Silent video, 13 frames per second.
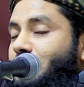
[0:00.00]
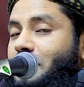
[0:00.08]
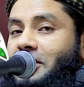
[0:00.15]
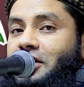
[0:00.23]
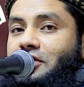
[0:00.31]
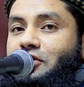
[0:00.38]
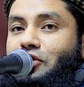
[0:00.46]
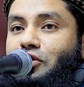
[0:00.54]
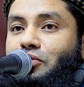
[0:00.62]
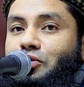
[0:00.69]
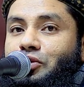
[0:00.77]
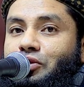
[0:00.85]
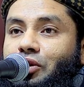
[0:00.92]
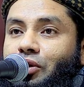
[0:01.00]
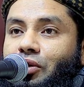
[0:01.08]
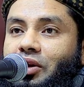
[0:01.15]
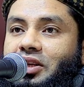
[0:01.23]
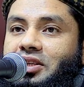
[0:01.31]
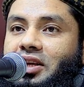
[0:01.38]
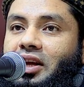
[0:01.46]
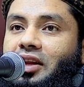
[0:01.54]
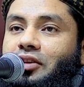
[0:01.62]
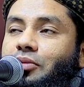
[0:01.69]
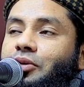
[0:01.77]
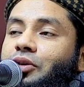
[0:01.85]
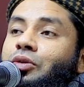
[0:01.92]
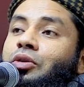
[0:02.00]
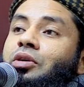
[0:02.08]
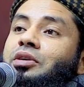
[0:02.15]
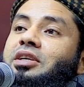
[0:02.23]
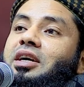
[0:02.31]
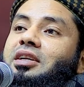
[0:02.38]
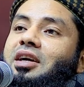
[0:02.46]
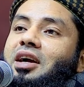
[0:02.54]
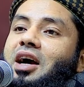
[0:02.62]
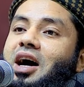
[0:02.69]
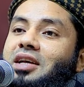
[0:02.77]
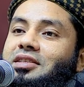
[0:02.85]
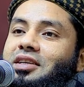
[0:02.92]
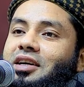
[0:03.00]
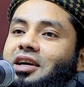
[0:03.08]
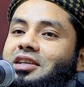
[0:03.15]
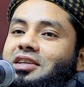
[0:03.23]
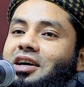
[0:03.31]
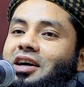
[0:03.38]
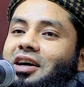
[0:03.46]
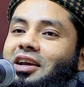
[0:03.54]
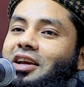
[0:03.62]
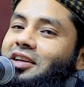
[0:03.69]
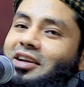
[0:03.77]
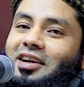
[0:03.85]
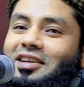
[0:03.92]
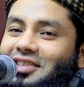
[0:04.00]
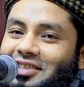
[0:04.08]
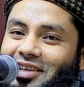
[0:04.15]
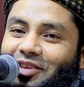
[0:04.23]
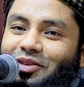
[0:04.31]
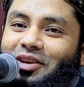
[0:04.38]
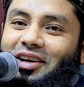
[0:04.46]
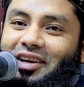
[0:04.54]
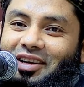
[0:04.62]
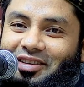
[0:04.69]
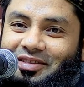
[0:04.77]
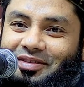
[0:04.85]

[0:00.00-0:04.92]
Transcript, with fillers: তোমাদের জন্য বৈধ করেছি তবে ওই যে একটা গাছ দেখা যায় এটার কাছে যায় না